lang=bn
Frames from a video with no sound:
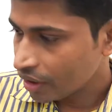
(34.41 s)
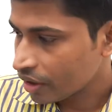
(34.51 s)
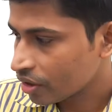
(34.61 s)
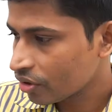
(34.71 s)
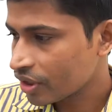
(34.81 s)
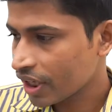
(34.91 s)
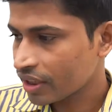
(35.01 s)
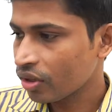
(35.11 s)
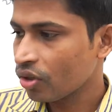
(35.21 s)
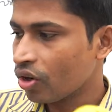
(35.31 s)
এটা হচ্ছে
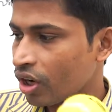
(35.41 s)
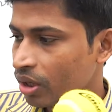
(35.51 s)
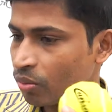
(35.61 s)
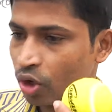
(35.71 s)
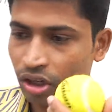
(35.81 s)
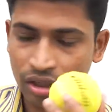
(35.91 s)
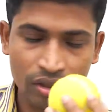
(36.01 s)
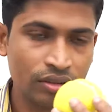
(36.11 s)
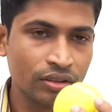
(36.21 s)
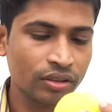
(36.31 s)
একটা লোহার বল
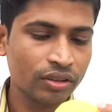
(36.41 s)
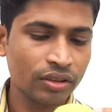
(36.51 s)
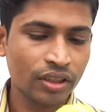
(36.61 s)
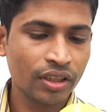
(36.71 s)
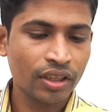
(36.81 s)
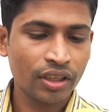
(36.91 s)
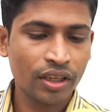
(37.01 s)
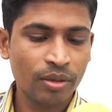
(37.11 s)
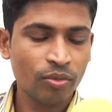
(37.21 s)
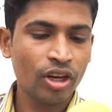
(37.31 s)

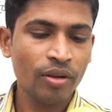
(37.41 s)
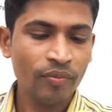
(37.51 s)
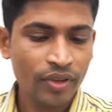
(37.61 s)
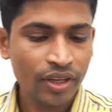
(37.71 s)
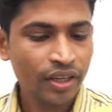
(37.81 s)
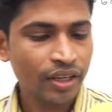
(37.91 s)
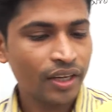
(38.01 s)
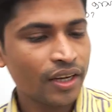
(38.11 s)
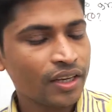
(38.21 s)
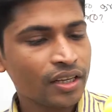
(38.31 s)
কি বললাম
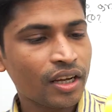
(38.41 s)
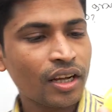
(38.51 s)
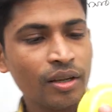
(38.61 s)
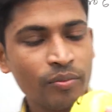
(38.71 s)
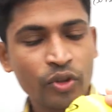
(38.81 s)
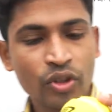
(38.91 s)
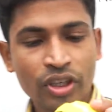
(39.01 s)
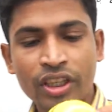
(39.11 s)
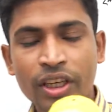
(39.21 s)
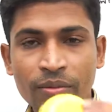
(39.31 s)
এটা ধরে
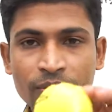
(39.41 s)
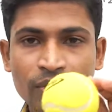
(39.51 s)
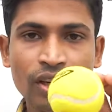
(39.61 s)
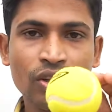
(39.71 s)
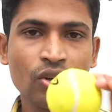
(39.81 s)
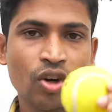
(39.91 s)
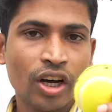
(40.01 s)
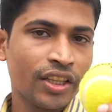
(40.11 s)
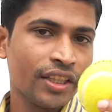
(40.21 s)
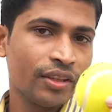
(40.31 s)
নিলাম আমরা
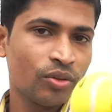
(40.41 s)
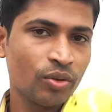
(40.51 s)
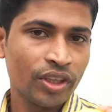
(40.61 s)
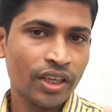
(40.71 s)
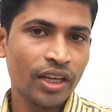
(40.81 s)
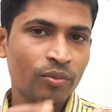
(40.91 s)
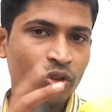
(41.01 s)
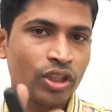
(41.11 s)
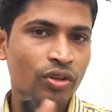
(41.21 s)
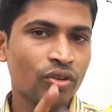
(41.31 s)
লোহা দিয়ে তৈরি এর
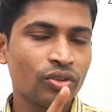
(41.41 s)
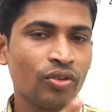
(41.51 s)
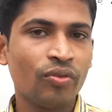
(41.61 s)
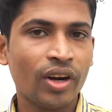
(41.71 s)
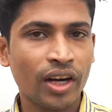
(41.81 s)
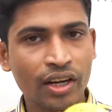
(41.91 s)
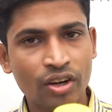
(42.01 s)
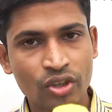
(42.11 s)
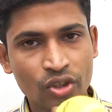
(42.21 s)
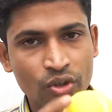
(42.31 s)
মধ্যে কোনো ফাঁকা
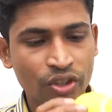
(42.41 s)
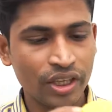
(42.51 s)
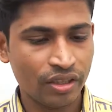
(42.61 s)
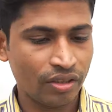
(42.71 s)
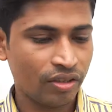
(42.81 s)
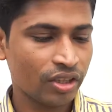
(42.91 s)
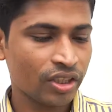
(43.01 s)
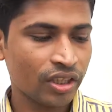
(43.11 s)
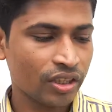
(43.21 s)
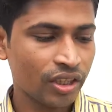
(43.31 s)
অংশ নেই
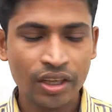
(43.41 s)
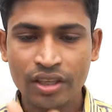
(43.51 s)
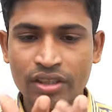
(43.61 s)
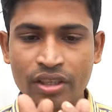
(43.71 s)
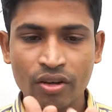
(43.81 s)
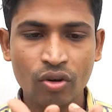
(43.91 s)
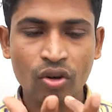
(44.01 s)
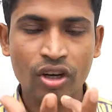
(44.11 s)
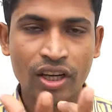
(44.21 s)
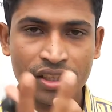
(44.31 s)
অর্থাৎ যে
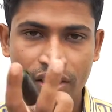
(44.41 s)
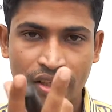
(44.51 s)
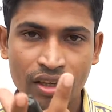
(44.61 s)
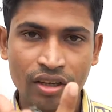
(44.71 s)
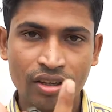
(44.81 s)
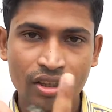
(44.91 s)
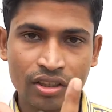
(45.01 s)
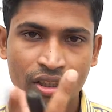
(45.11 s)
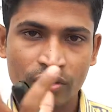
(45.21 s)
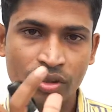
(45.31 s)
গ্লোক আছে
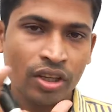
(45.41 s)
অর্থাৎ